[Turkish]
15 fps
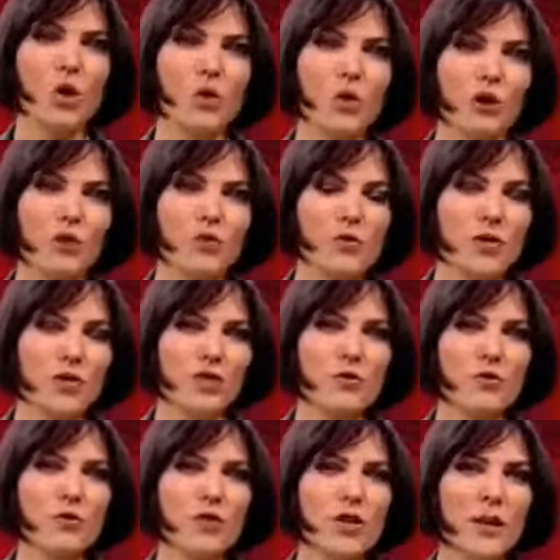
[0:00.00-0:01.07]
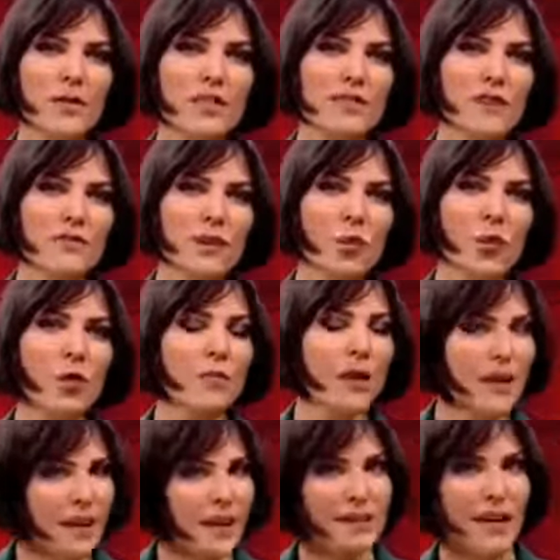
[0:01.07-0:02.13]
Korona sürecine sosyal mesafe
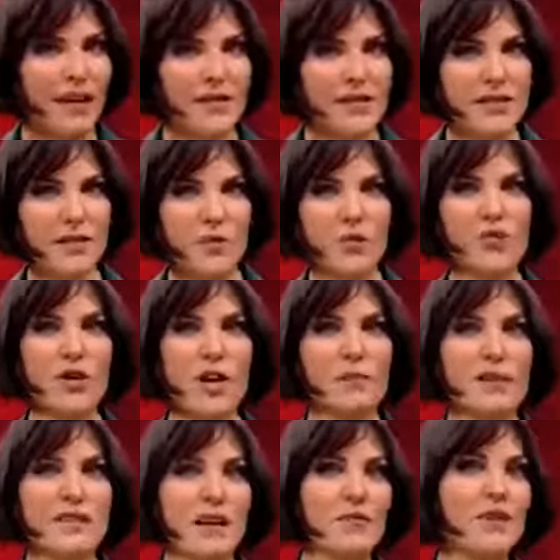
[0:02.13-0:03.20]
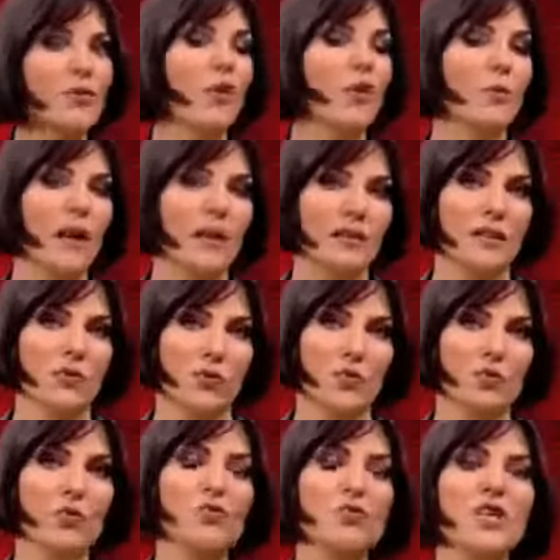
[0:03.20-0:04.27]
koymak kadar ruhsal mesafe koymak da
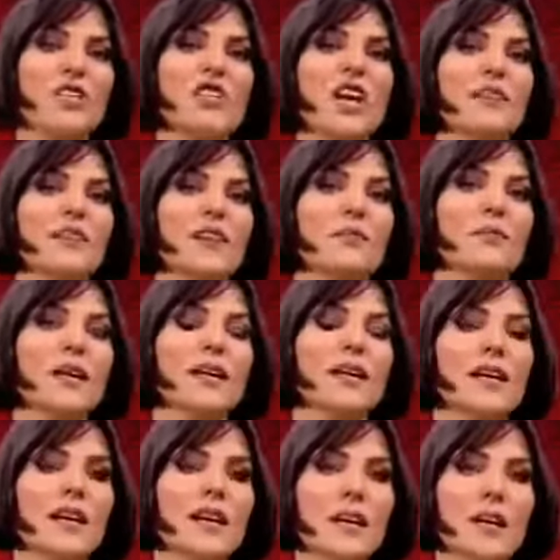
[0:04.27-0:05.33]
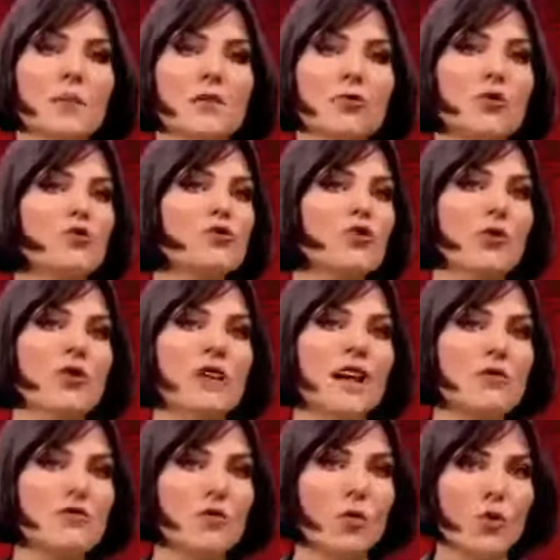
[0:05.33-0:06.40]
zor. Bu süreci atlatmak psikolojik
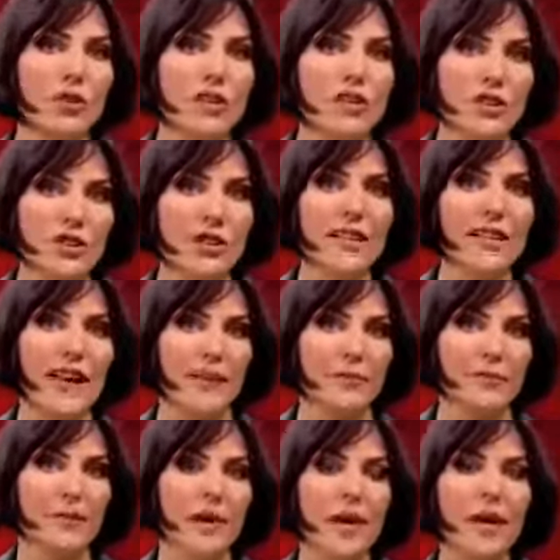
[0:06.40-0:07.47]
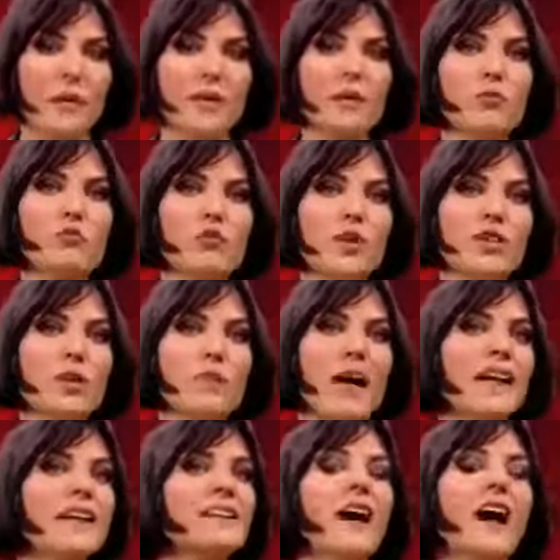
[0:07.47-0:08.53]
olarak zorlayıcıyken bir de bu süreçte
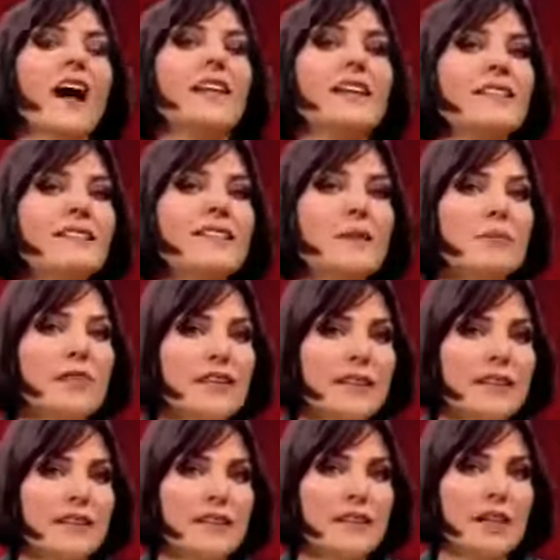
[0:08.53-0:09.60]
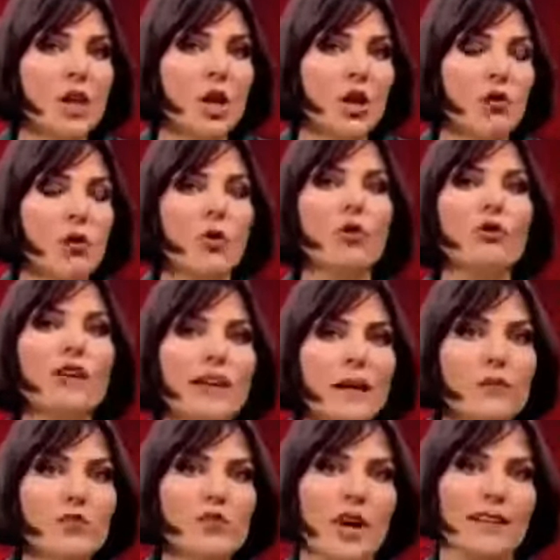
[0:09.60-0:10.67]
belki de ailenizde birileri korona ile
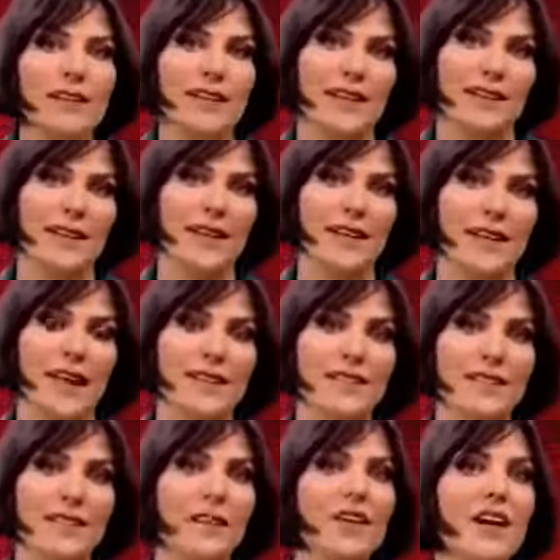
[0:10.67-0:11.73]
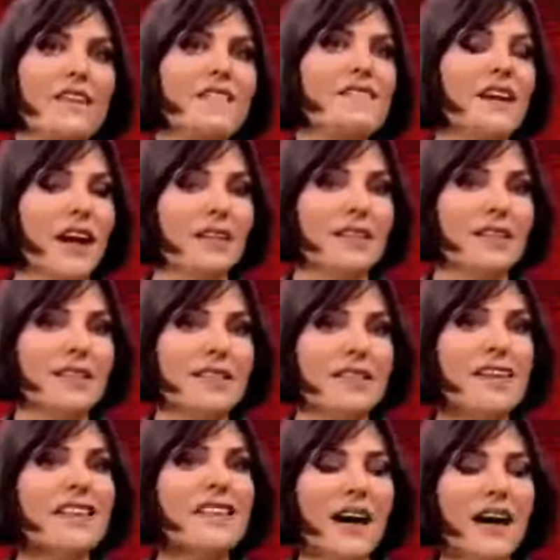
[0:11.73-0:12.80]
mücadele ederken sınava
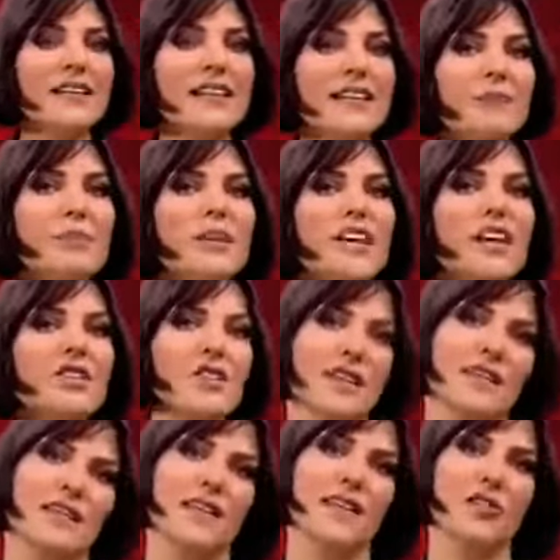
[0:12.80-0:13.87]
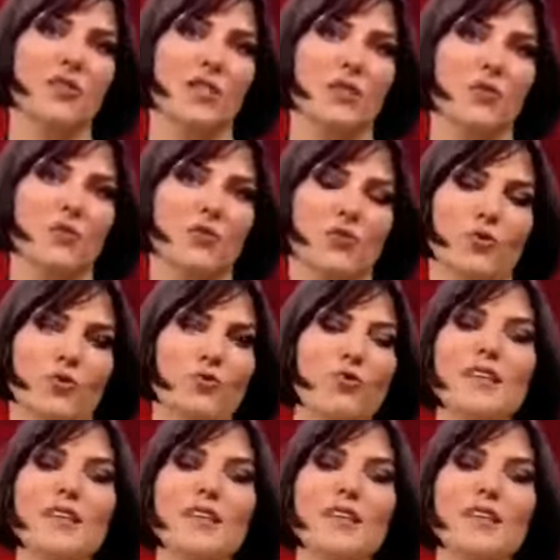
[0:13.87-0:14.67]
hazırlandığınızı ve tarihlerin birkaç kez değiştiğini düşünün.